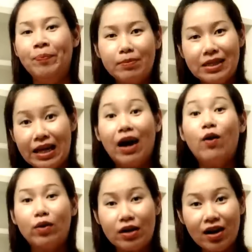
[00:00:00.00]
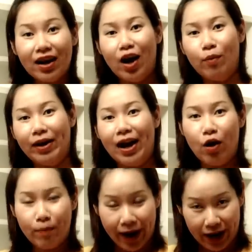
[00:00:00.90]
ไม่ได้เอาเรื่องเก่ามาเล่า
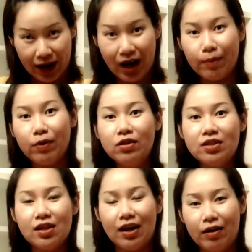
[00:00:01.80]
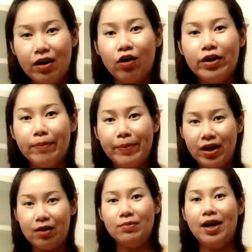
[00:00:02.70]
ใหม่นะคะเพราะจริงๆแล้วเนี่ยก็ยังเป็น
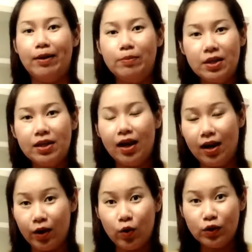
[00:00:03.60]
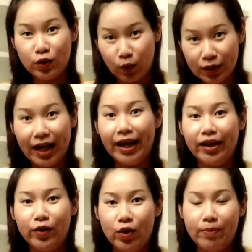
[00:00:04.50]
คำถามที่หลาย ๆ คนสงสัยกั
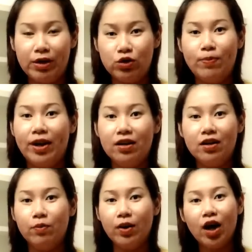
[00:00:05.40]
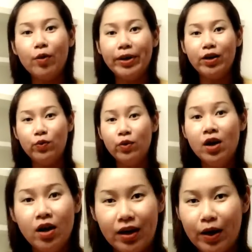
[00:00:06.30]
นอยู่ในปัจจุบันถ้าเกิดว่าเข้าไปดู
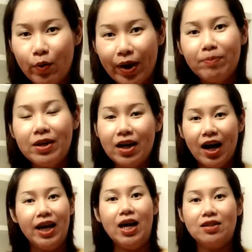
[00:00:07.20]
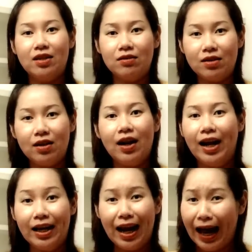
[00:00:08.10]
ในเว็บที่ขายยาสตรีห
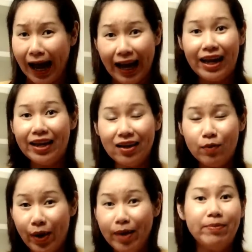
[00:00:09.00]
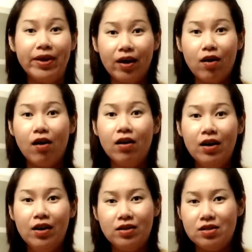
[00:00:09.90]
ลายๆเว็บเนี่ยก็
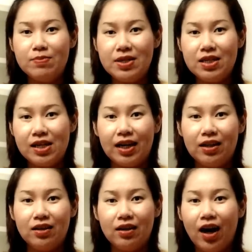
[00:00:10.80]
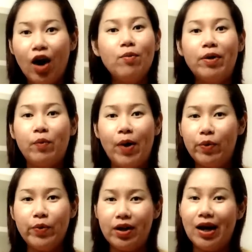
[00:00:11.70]
จะมีการเข้ามาแวะ
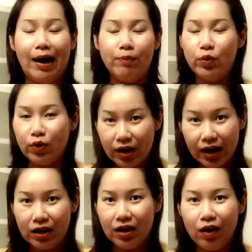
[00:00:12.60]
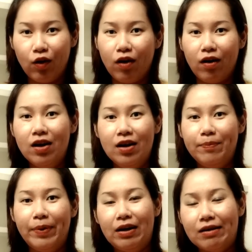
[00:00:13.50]
เวียนถามอยู่เรื่อยเลยแล้วก็
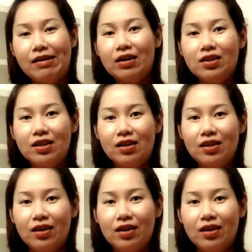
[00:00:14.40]
เป็นเรื่องที่